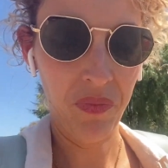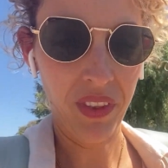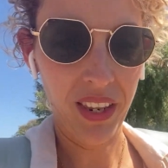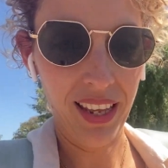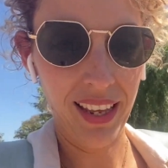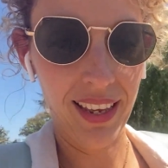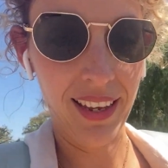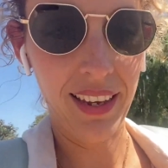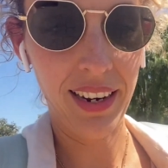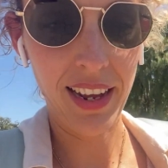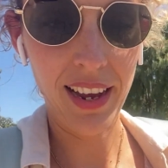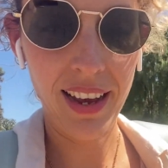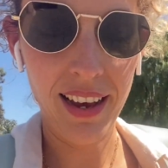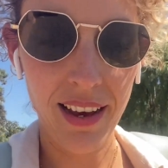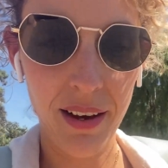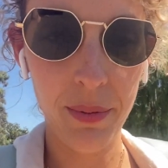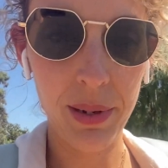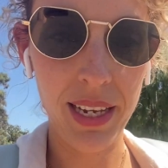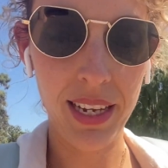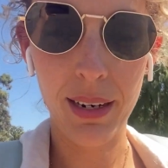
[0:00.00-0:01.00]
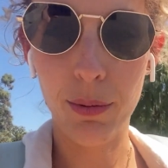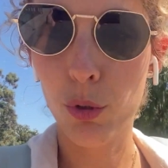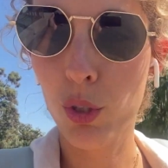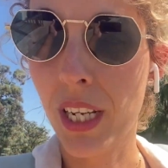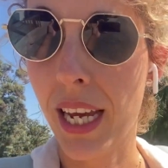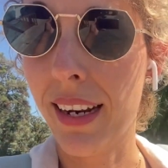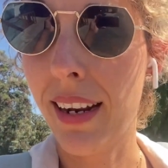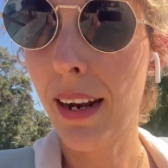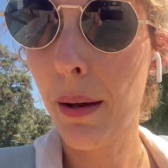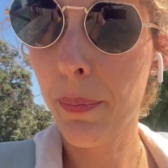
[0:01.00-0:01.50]
ahora voy a ir a
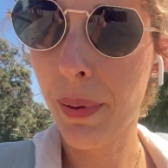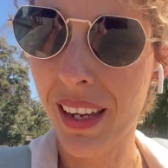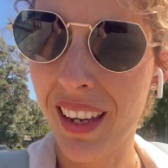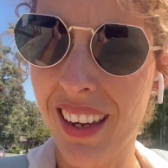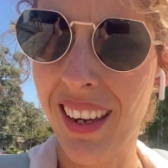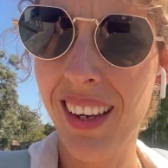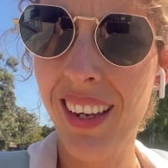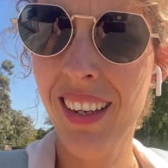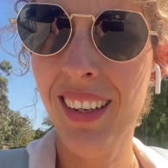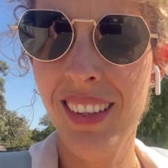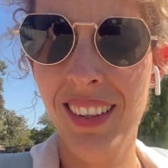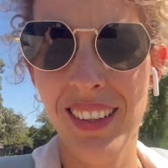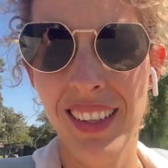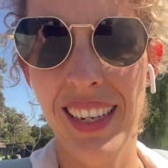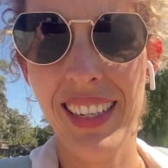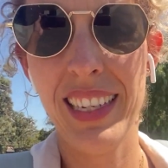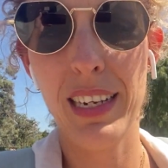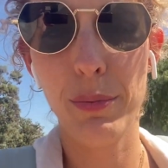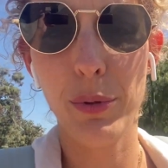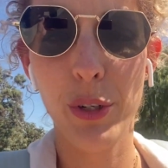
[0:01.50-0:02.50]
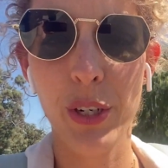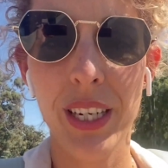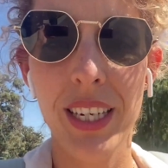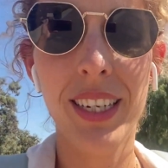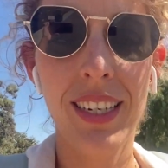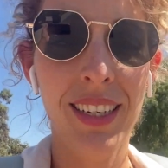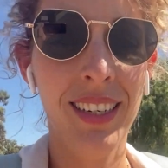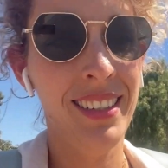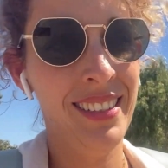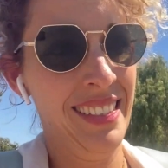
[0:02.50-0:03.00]
buscar a la Peque, que ya voy
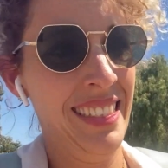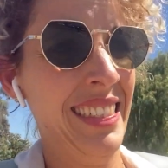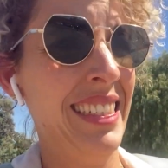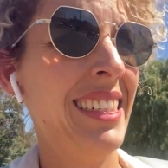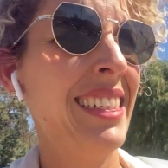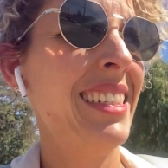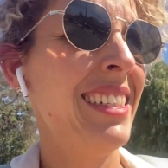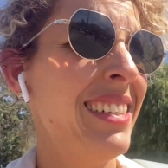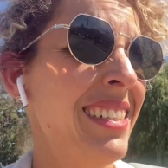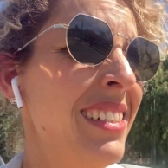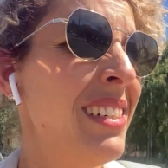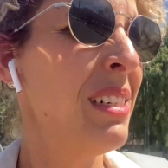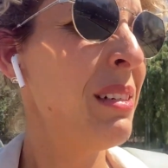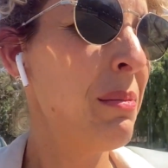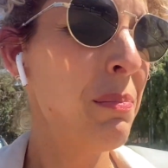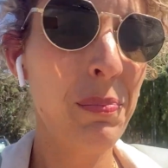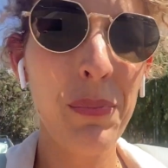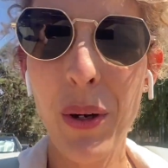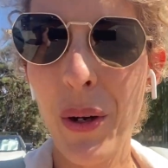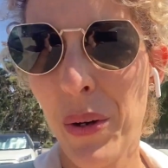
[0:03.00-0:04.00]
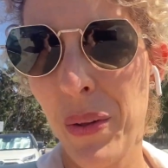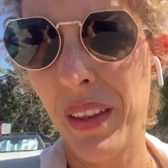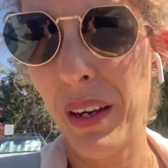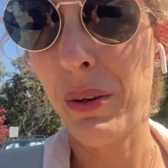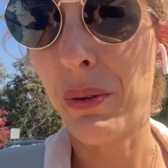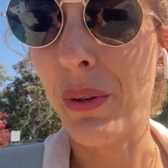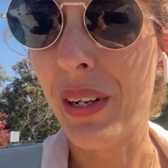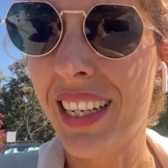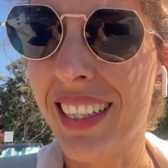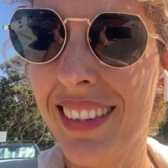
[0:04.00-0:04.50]
un poco de
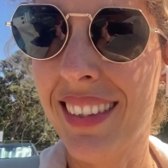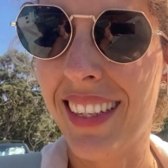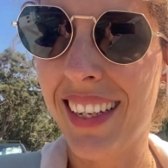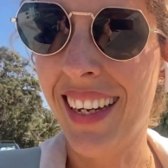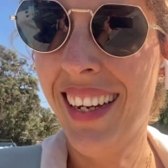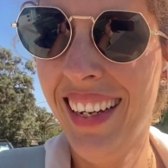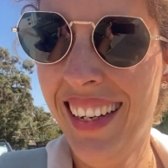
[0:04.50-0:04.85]
culete,